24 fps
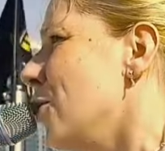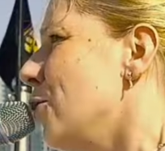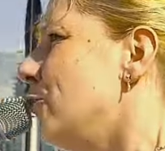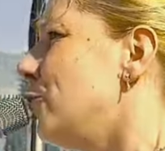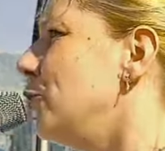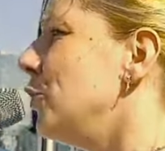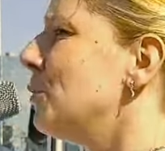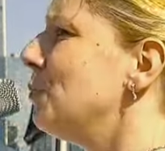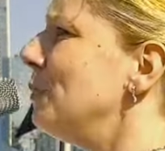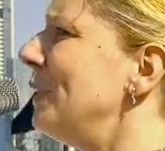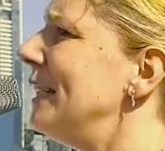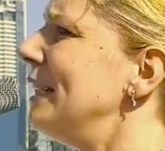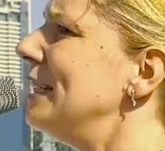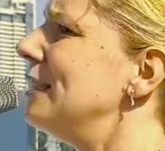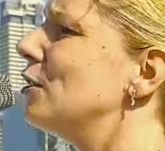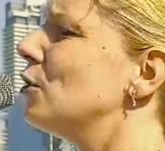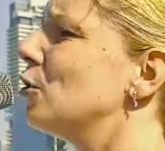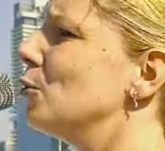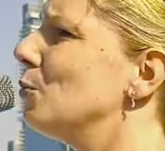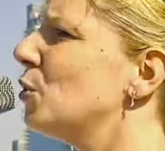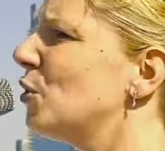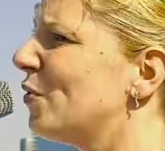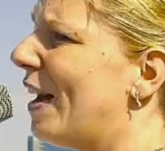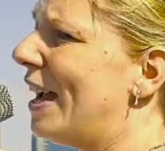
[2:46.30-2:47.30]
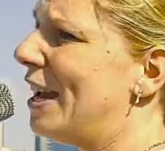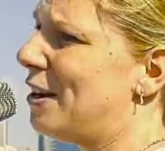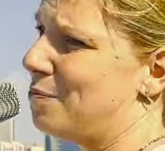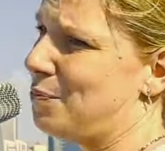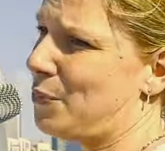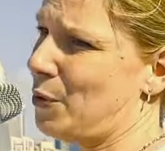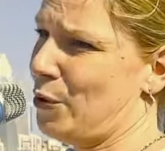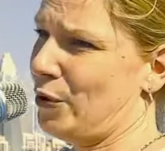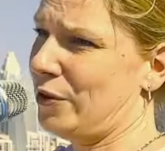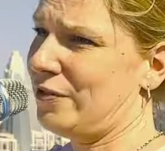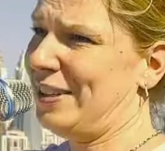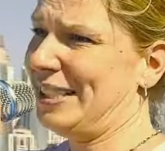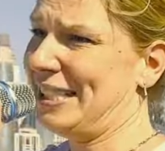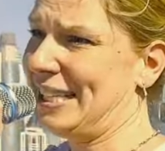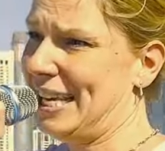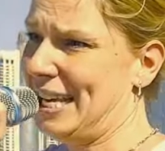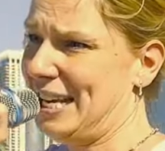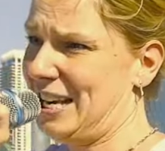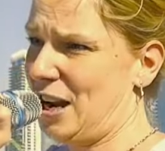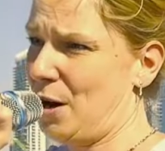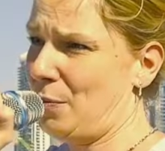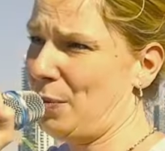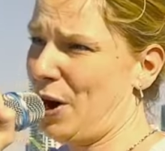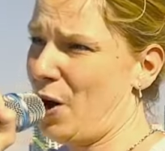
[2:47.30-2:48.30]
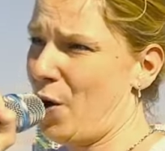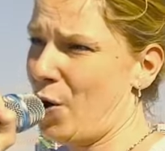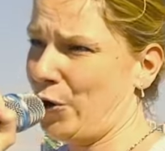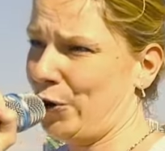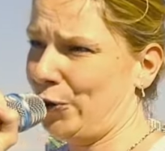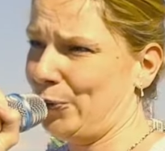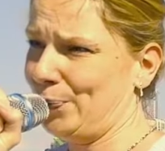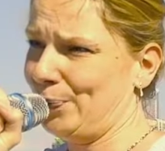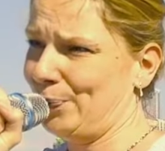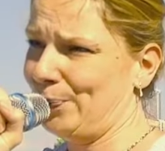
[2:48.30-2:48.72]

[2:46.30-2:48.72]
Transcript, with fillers: führt mich zum zweiten Punkt, was Kinder brauchen.